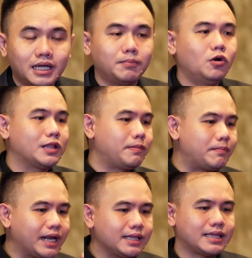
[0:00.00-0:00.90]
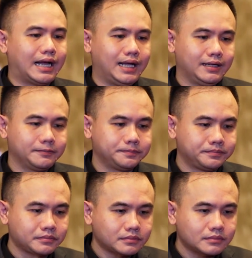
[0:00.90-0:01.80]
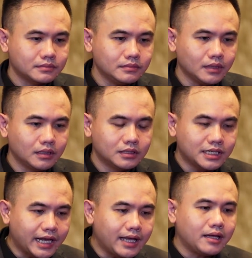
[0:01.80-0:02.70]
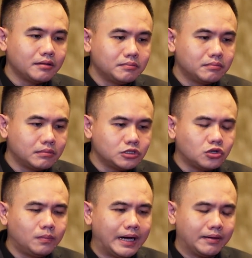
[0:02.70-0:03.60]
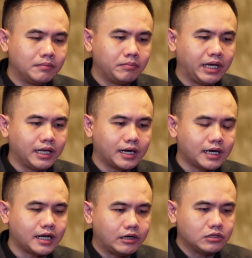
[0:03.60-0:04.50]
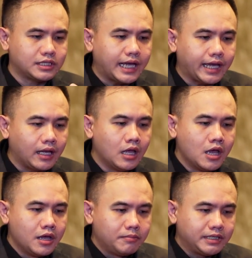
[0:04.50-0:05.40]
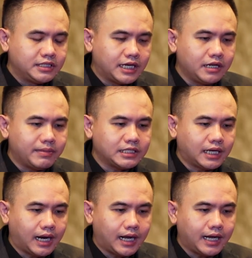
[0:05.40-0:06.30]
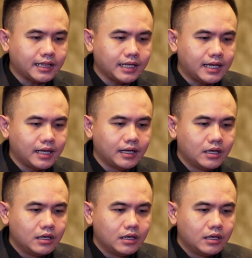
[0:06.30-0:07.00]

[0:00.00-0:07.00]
Nah, buat pemerintah, saya mencoba memikirkan kalau saya menjadi masyarakat yang